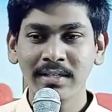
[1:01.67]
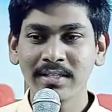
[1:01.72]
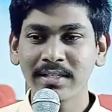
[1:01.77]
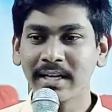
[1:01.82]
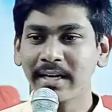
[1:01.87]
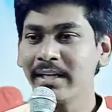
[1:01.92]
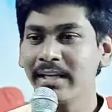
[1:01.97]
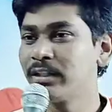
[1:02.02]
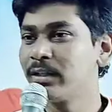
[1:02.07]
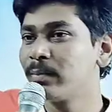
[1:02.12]

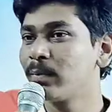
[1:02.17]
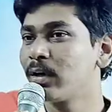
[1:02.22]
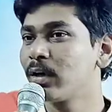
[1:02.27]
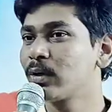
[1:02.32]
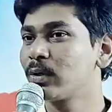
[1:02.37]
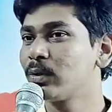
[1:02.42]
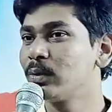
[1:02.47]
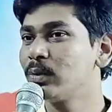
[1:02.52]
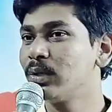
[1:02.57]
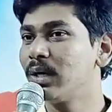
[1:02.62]

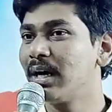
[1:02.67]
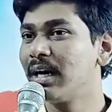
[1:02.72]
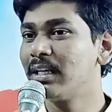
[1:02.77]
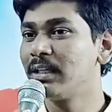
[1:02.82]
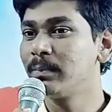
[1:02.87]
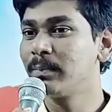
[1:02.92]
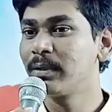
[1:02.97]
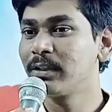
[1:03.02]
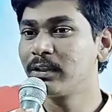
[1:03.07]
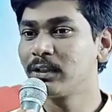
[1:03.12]
సైన్యములకు
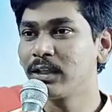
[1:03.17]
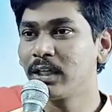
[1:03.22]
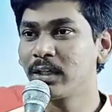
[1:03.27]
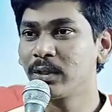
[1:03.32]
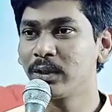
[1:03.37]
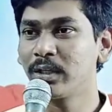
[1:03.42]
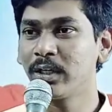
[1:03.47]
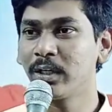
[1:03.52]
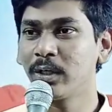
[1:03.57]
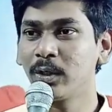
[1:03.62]
అధిపతి
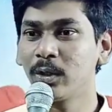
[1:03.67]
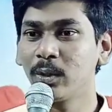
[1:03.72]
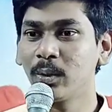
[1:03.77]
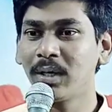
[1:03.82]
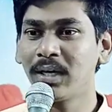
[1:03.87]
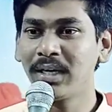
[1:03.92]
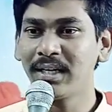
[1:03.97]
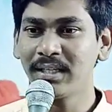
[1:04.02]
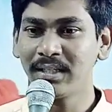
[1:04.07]
యగు యహోవా